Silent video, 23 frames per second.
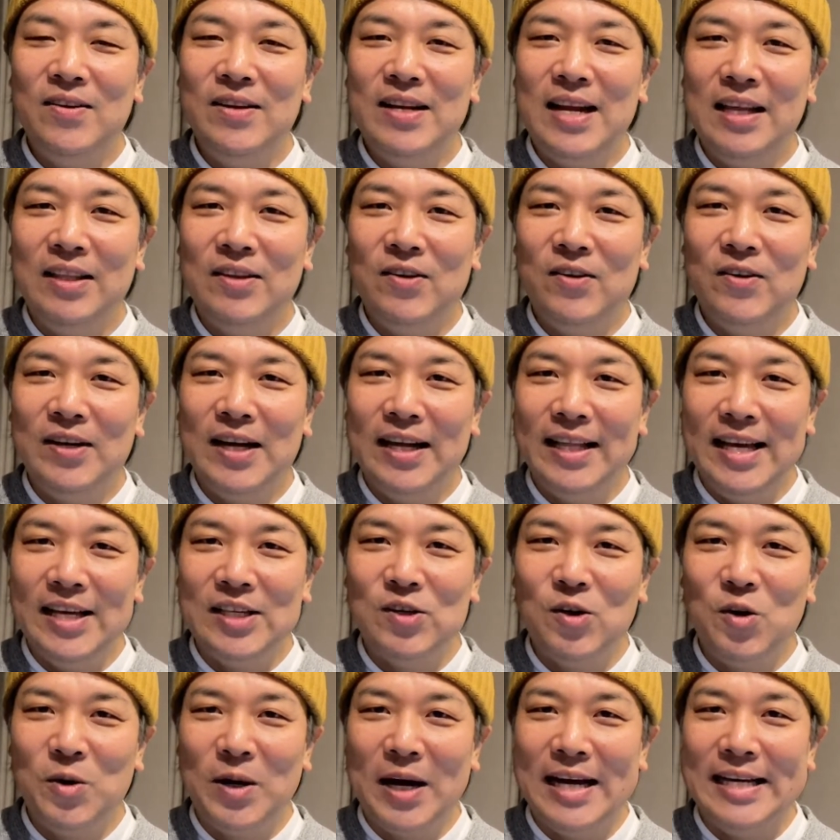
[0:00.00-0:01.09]
んな動画で
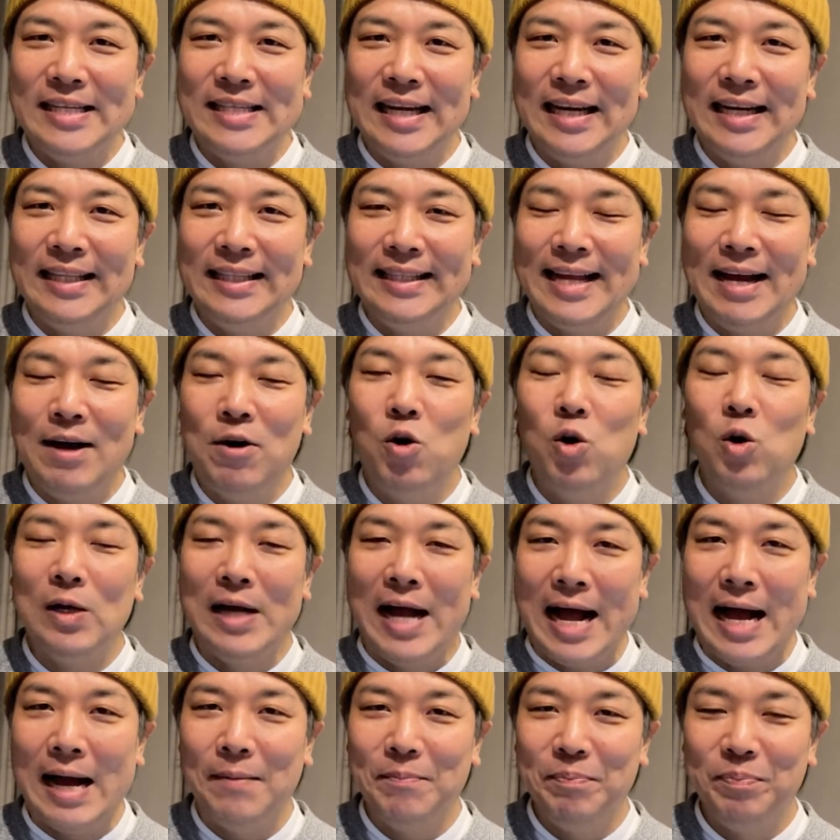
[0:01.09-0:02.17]
紹介された本
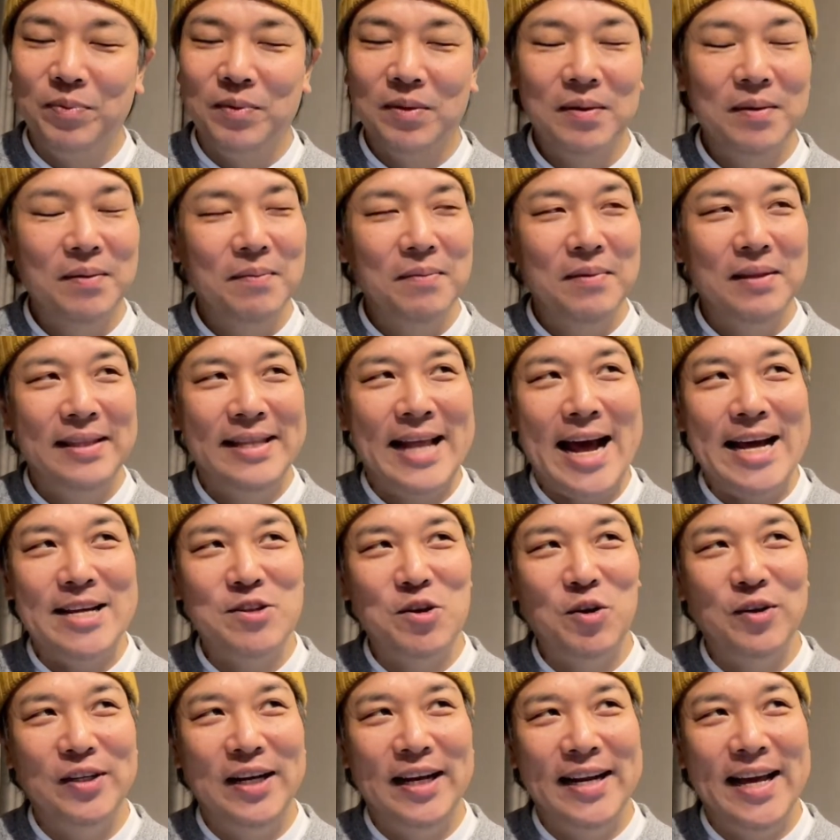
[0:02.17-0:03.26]
が
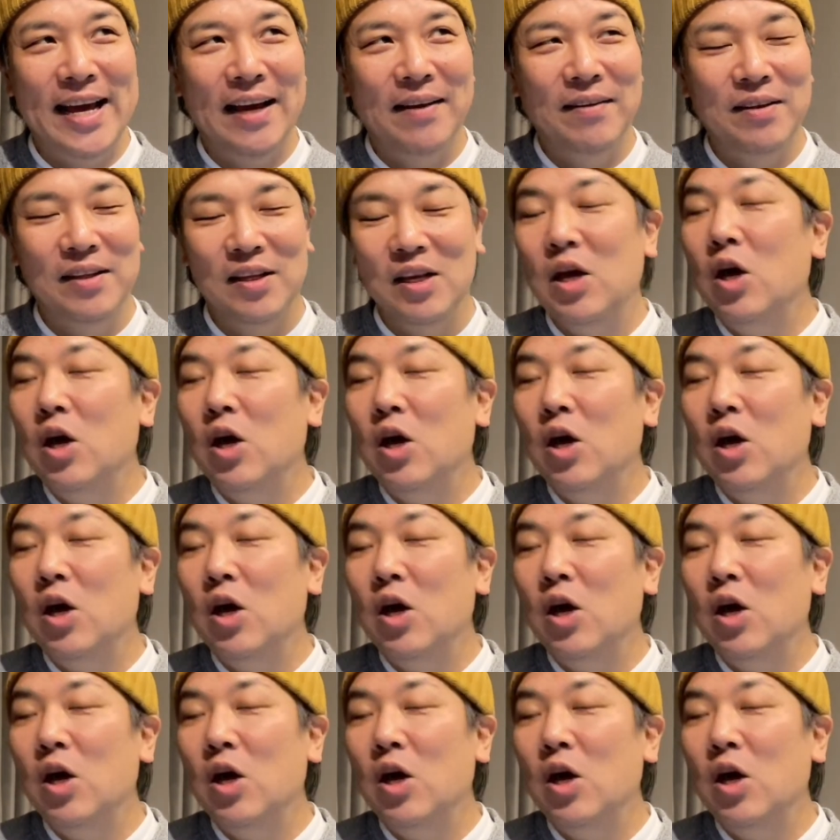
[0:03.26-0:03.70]
タイトルがね